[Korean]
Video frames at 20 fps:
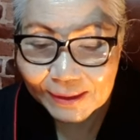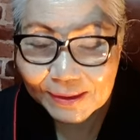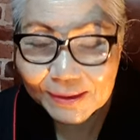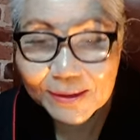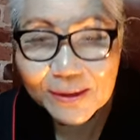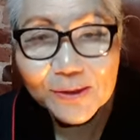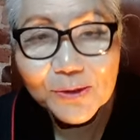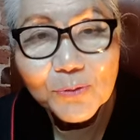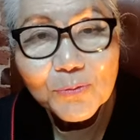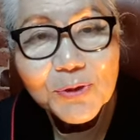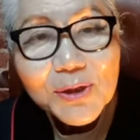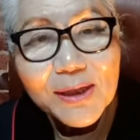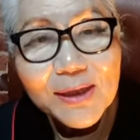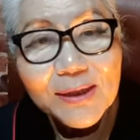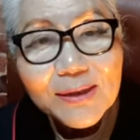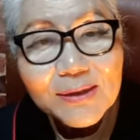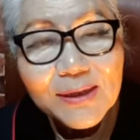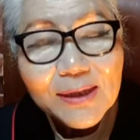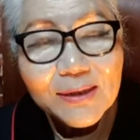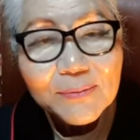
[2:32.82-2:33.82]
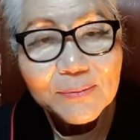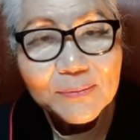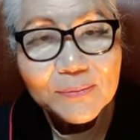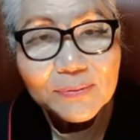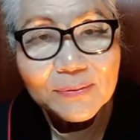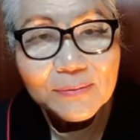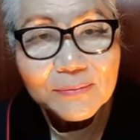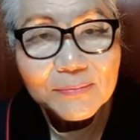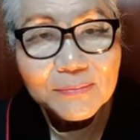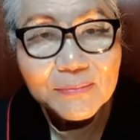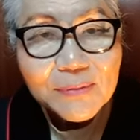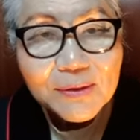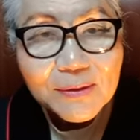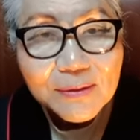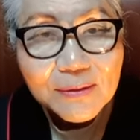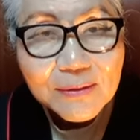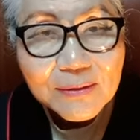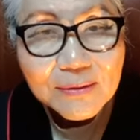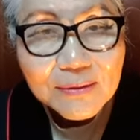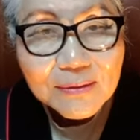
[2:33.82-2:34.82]
그래서 우리가 그냥 음,
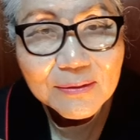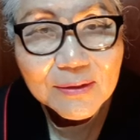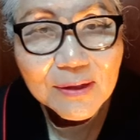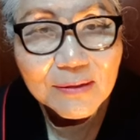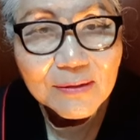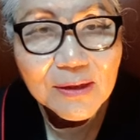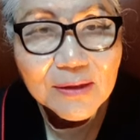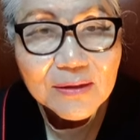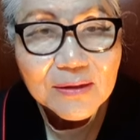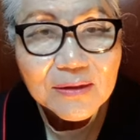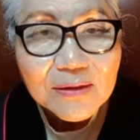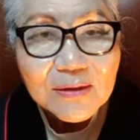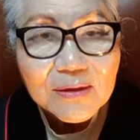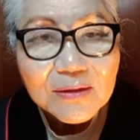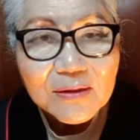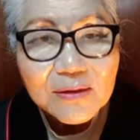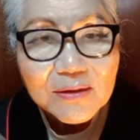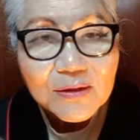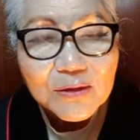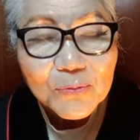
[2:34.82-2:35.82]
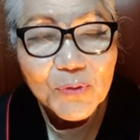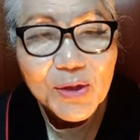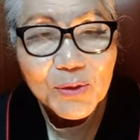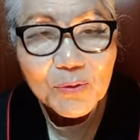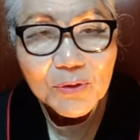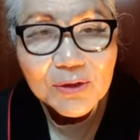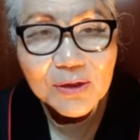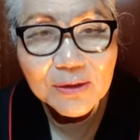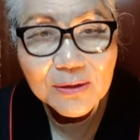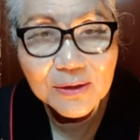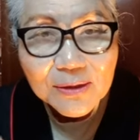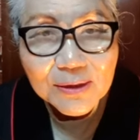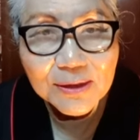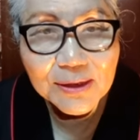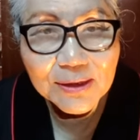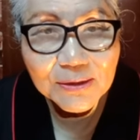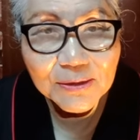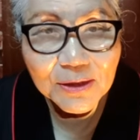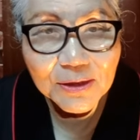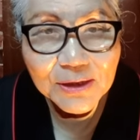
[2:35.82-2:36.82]
뭐 성경을 들들들들 외고 들들
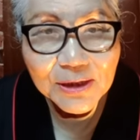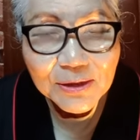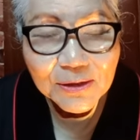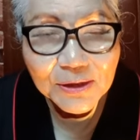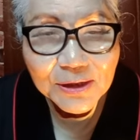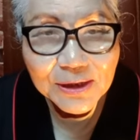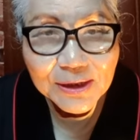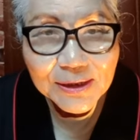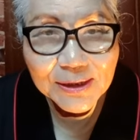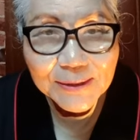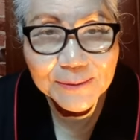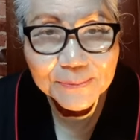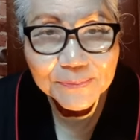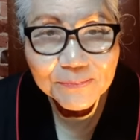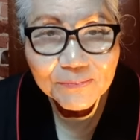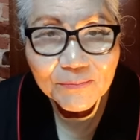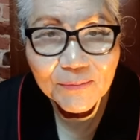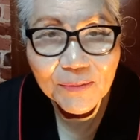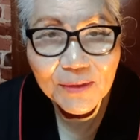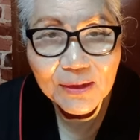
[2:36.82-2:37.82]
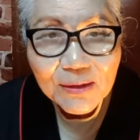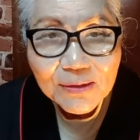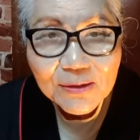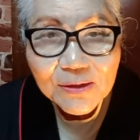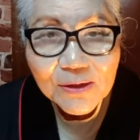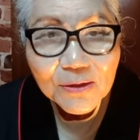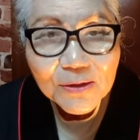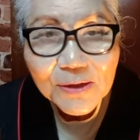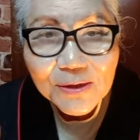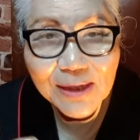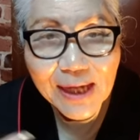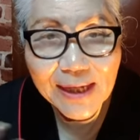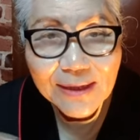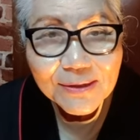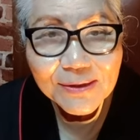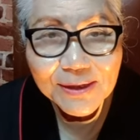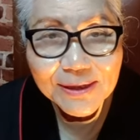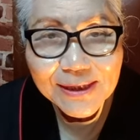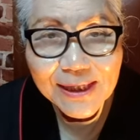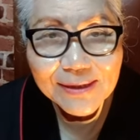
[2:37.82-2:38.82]
읽는 것이 그것이 성경을
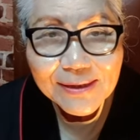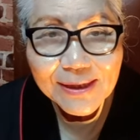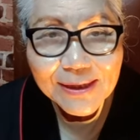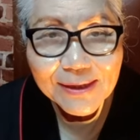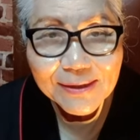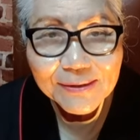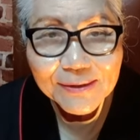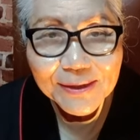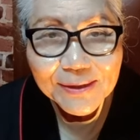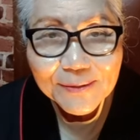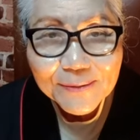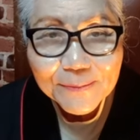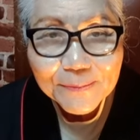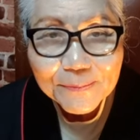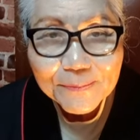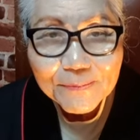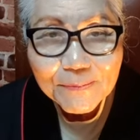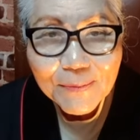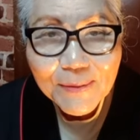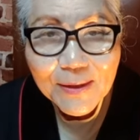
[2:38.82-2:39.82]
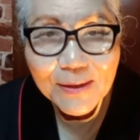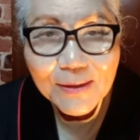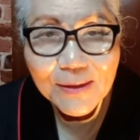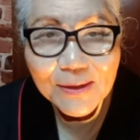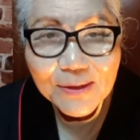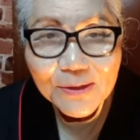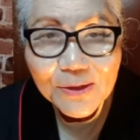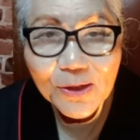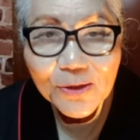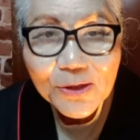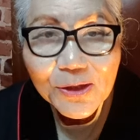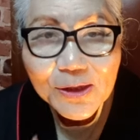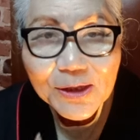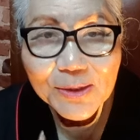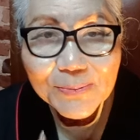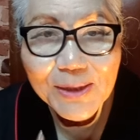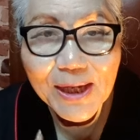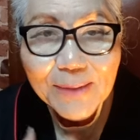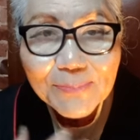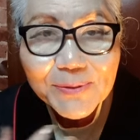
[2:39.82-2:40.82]
아는 것이 아니라는 거예요.
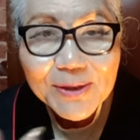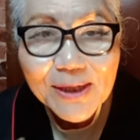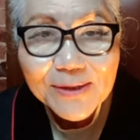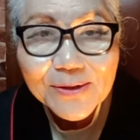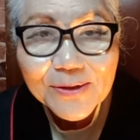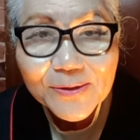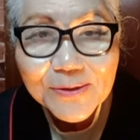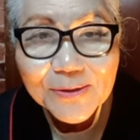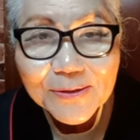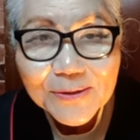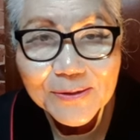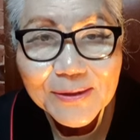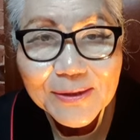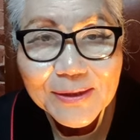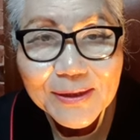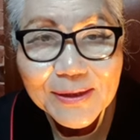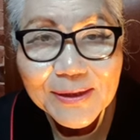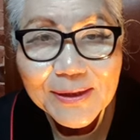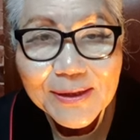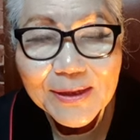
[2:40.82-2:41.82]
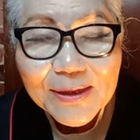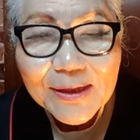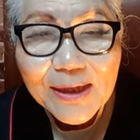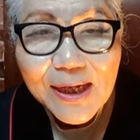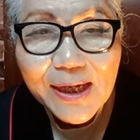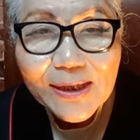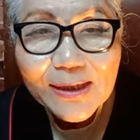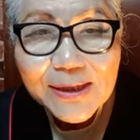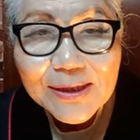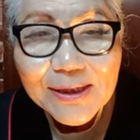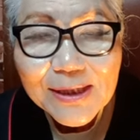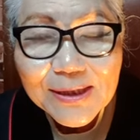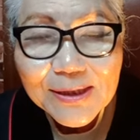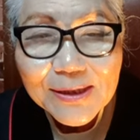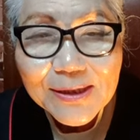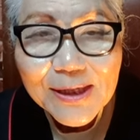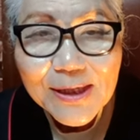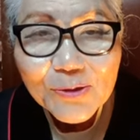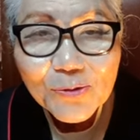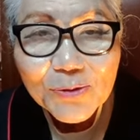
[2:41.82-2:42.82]
성령님이 함께 하셔서
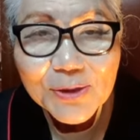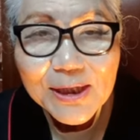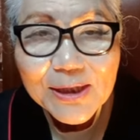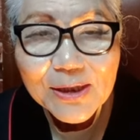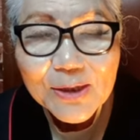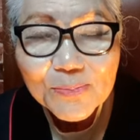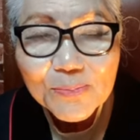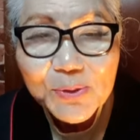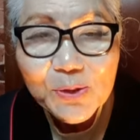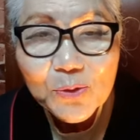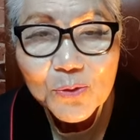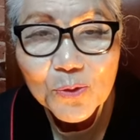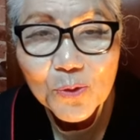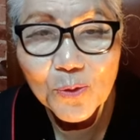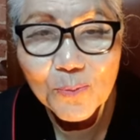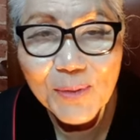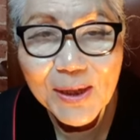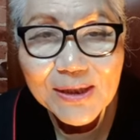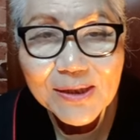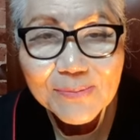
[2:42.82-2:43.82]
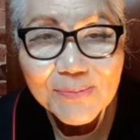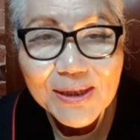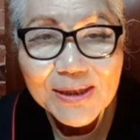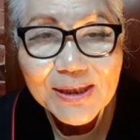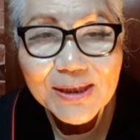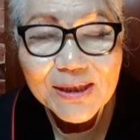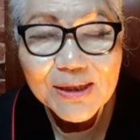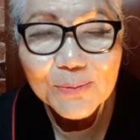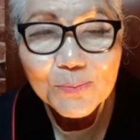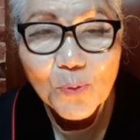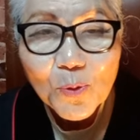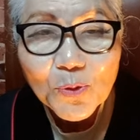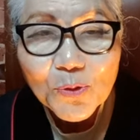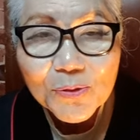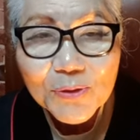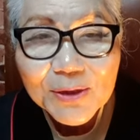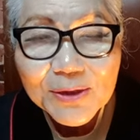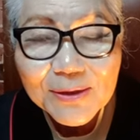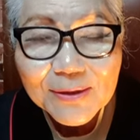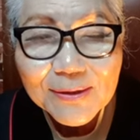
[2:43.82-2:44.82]
하나님께서 예수님께서 비유로 말씀하신 그 모든
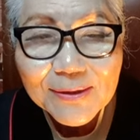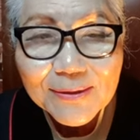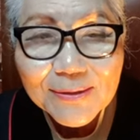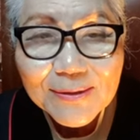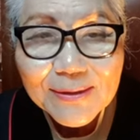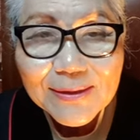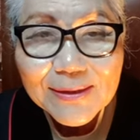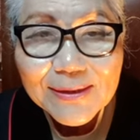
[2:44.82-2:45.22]
것들을